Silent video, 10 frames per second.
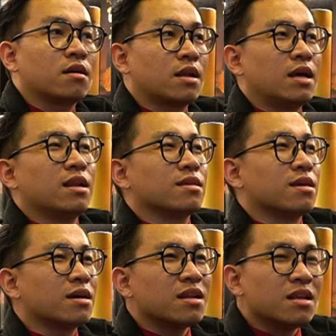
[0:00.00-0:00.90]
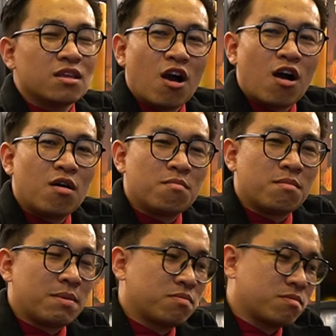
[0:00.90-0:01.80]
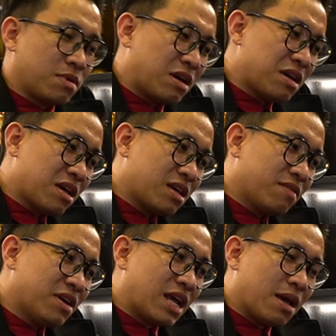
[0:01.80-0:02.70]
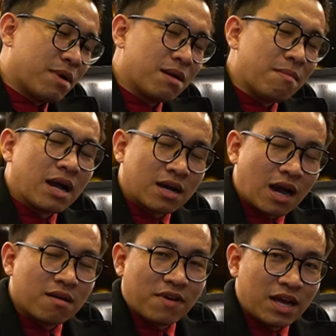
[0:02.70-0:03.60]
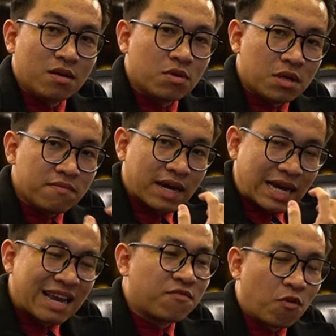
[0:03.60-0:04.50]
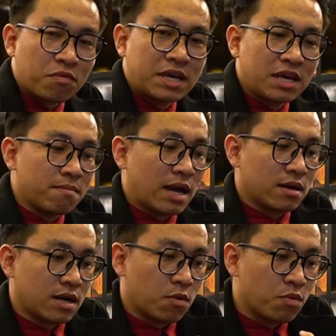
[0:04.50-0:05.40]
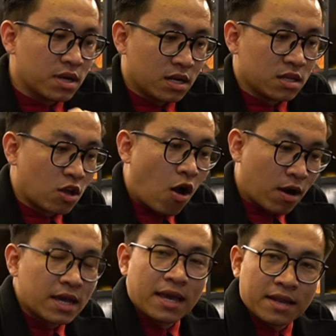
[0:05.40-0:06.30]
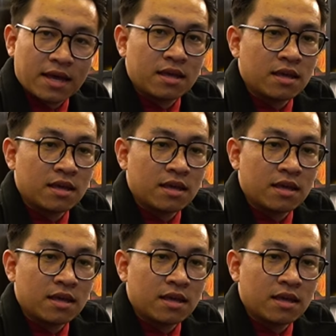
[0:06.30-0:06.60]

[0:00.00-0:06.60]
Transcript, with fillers: Đây là những cái lý do mà những cái vấn đề mà các bạn cần phải lưu ý và khắc phục khi các bạn đã quyết định chọn cái nghề này